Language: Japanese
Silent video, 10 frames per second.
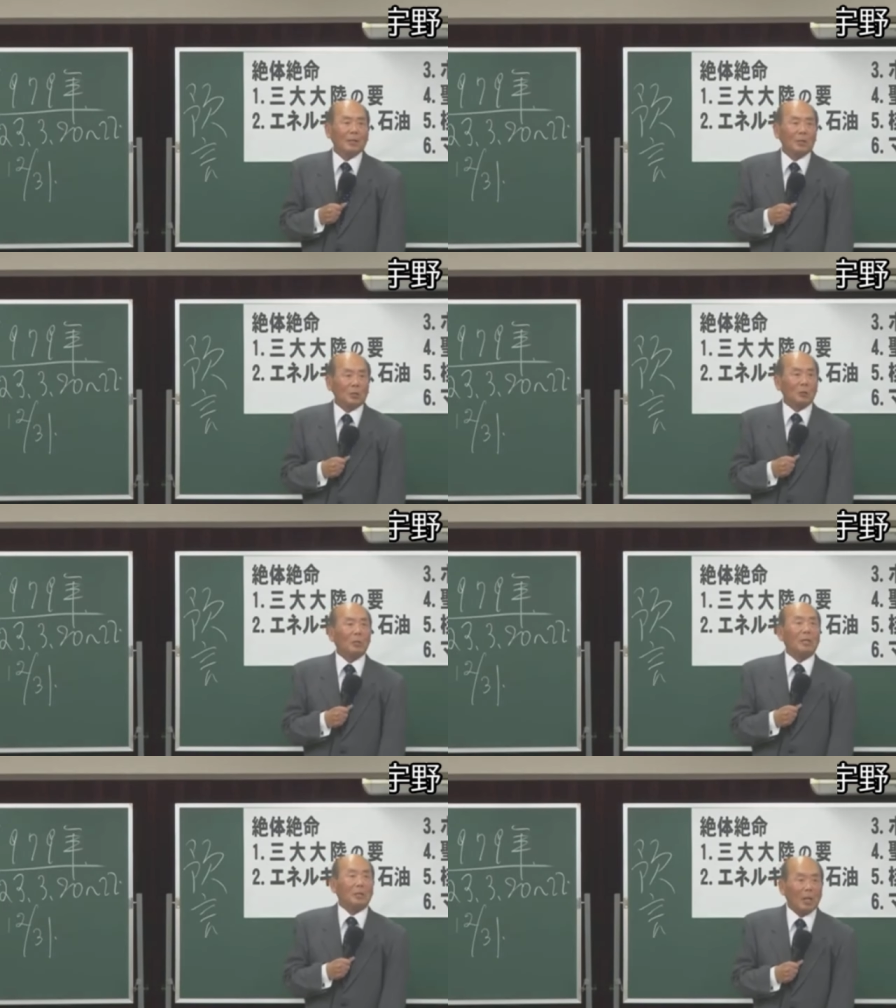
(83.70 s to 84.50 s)
進
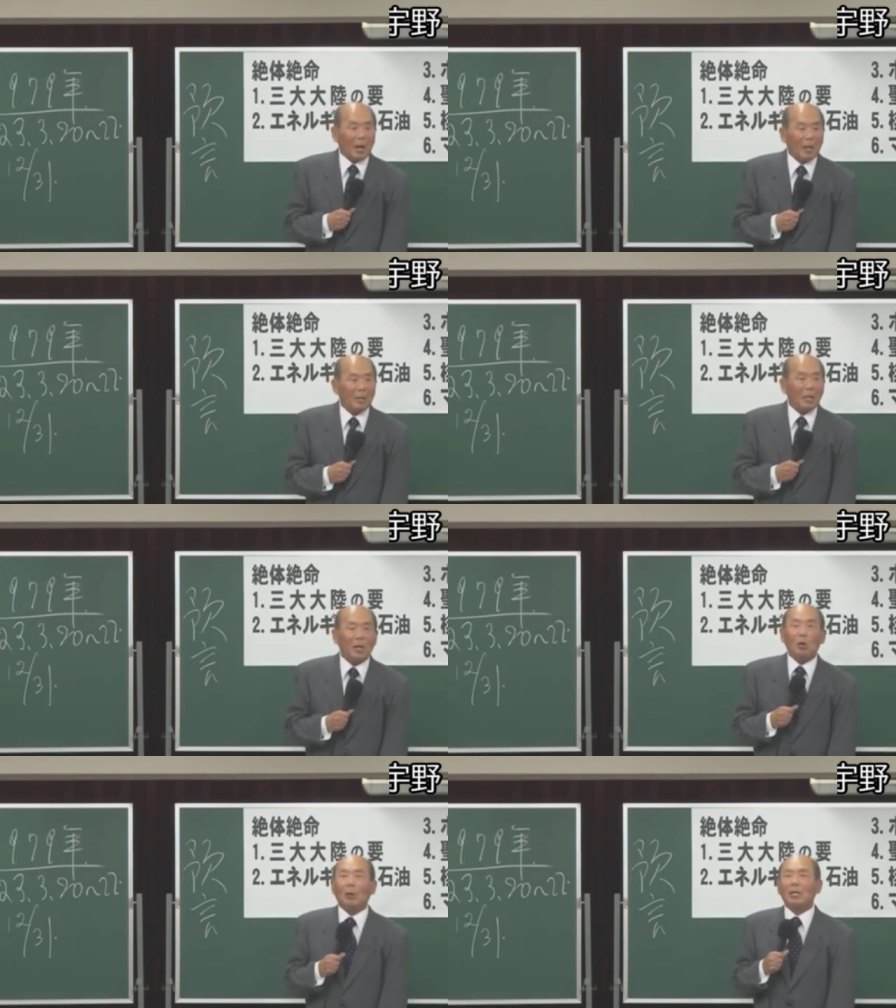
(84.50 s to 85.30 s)
んでいったら人
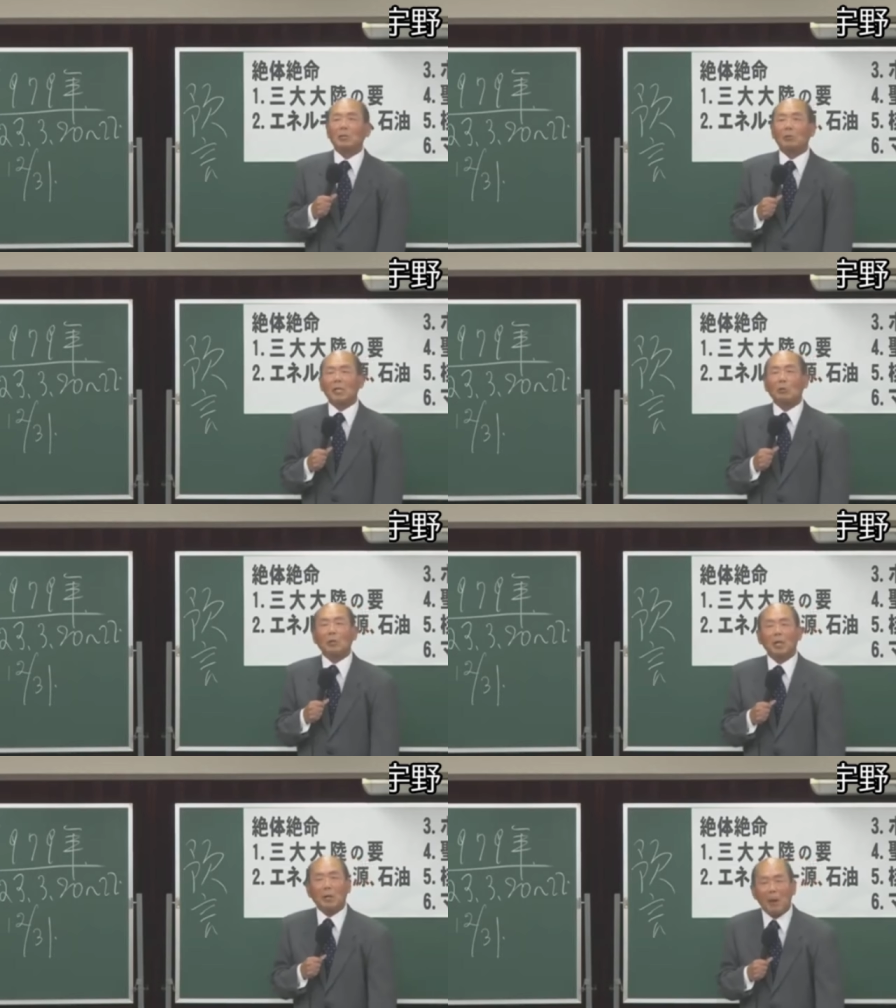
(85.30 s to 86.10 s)
間の歴史をた
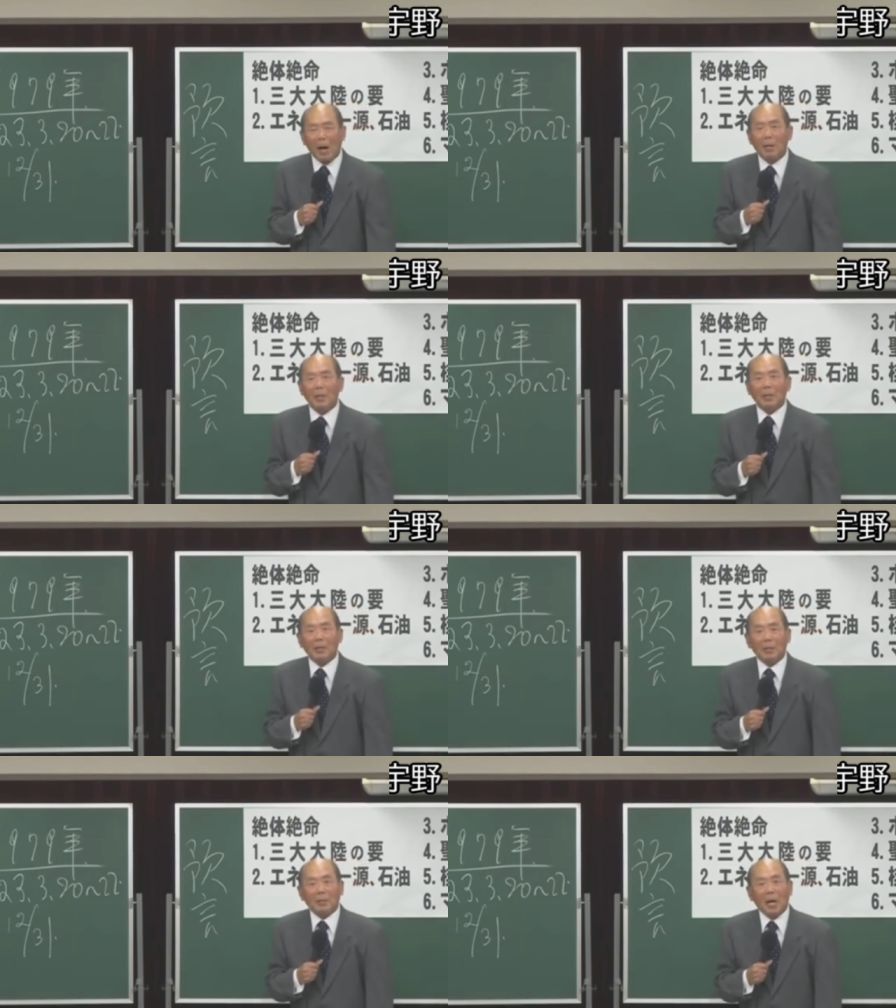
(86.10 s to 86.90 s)
どっていけば
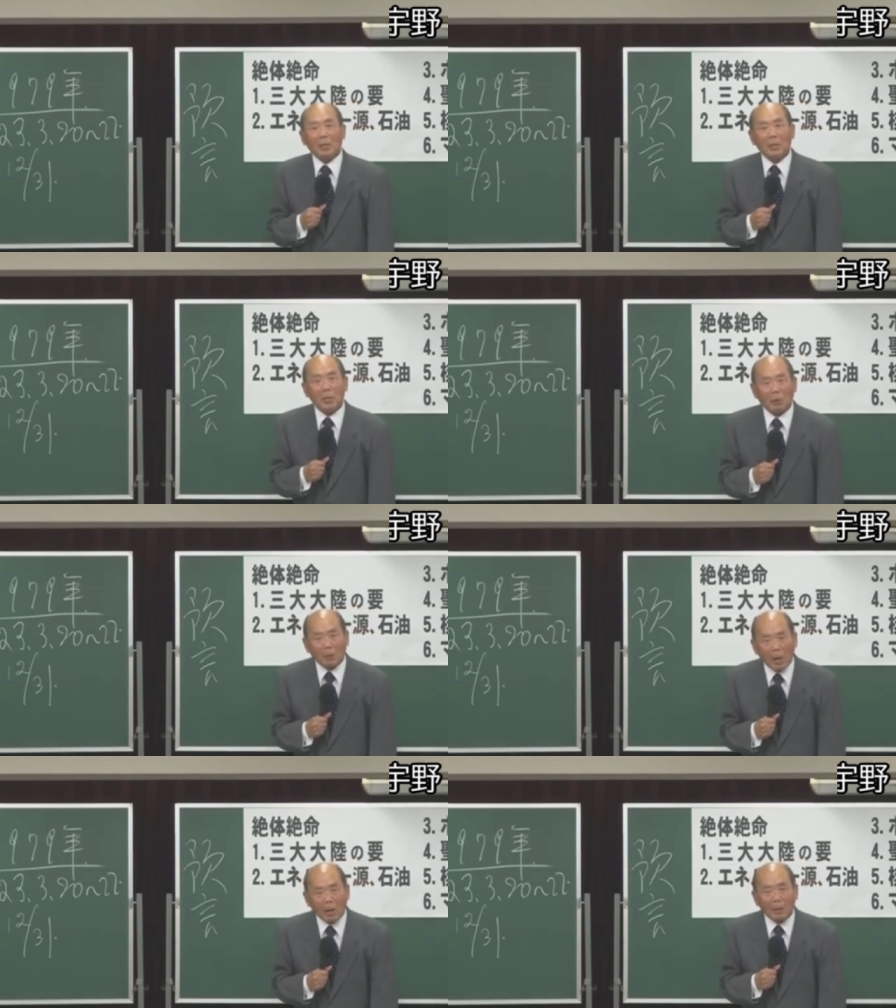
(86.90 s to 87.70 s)
何になる
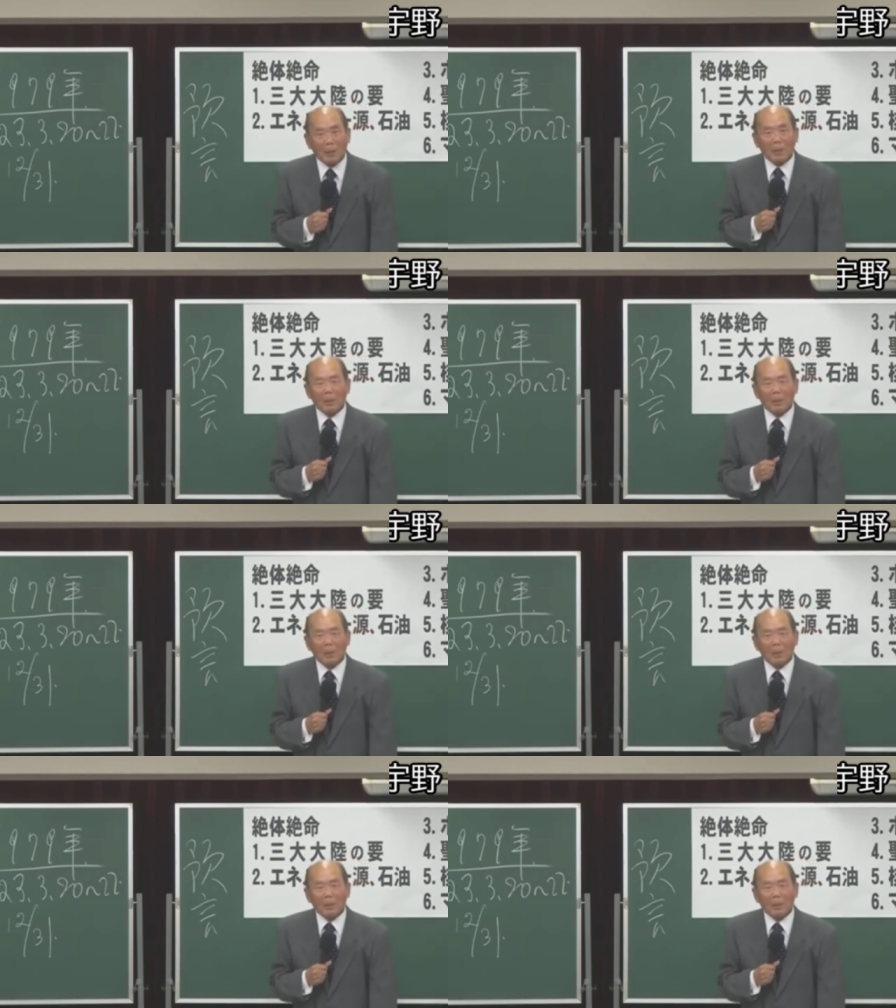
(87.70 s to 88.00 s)
か